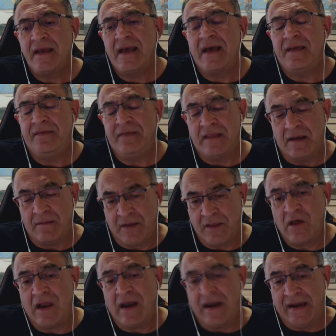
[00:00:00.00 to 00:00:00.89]

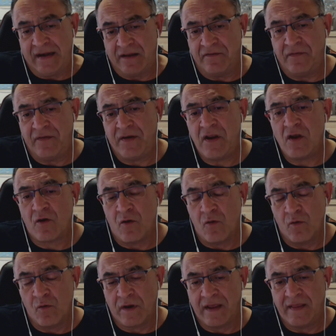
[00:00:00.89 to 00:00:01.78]
debido al aire frío
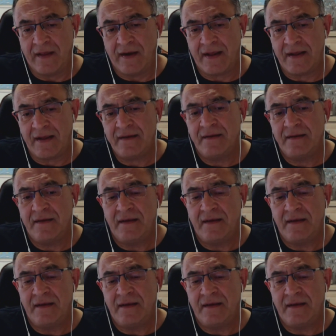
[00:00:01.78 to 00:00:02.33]
como quedará,